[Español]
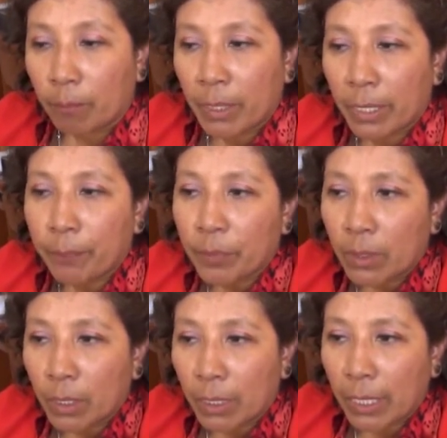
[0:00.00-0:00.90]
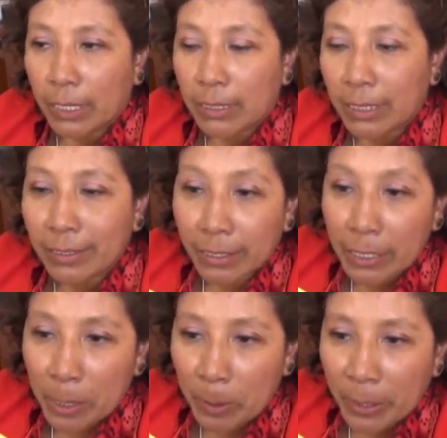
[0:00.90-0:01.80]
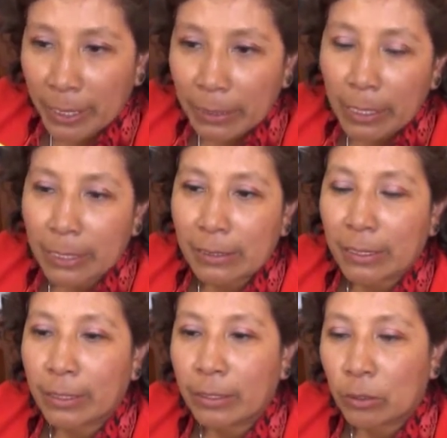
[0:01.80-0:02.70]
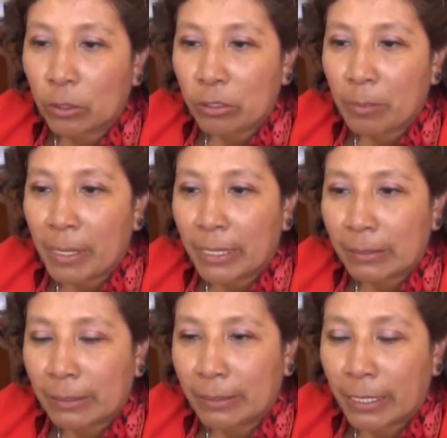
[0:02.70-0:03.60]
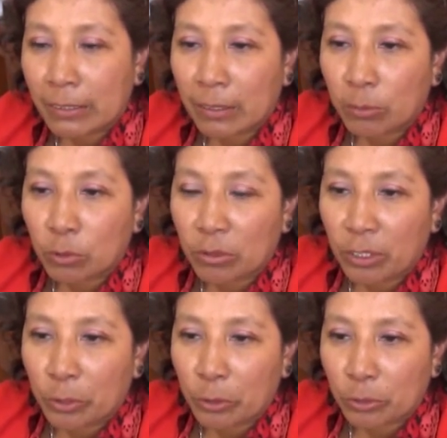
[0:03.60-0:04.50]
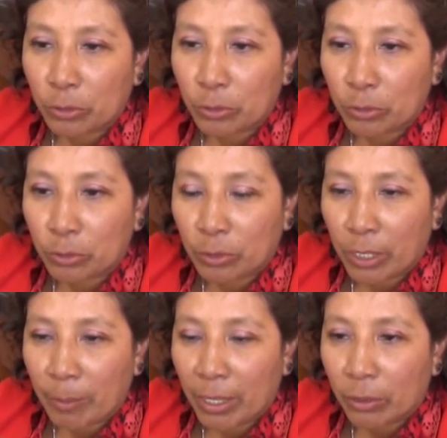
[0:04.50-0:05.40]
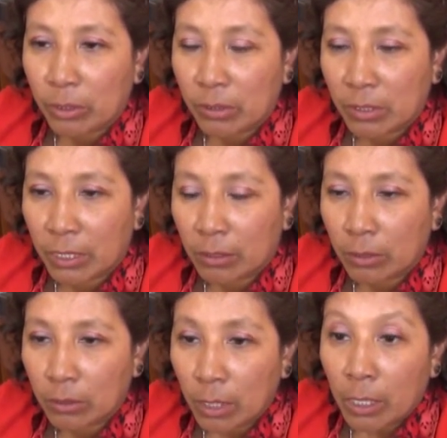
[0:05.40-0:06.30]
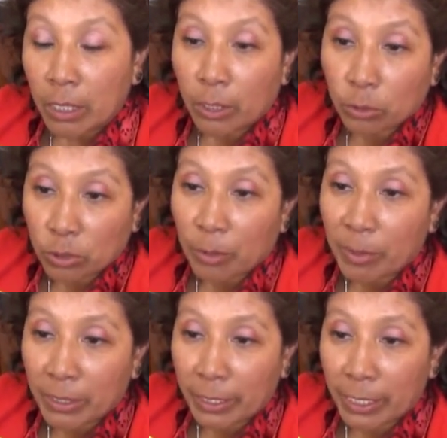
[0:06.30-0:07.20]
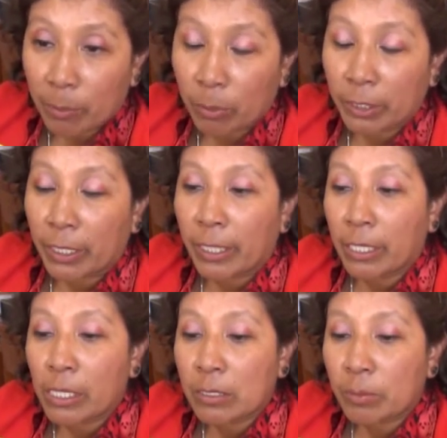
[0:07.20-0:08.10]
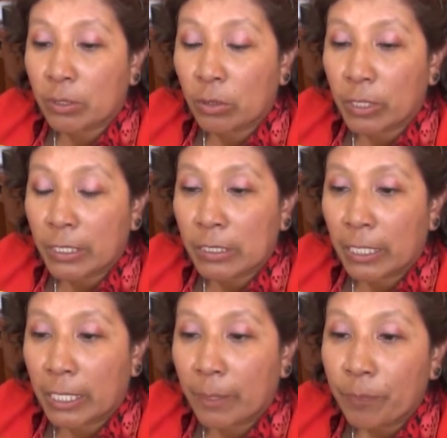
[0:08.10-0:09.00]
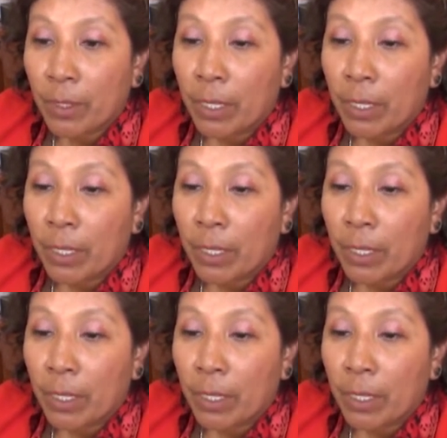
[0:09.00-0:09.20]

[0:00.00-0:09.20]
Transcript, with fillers: Mira, sin ser Navidad, hace dos semanas atrás hemos tenido nosotros un amago de incendios y justamente era porque aquellas personas que...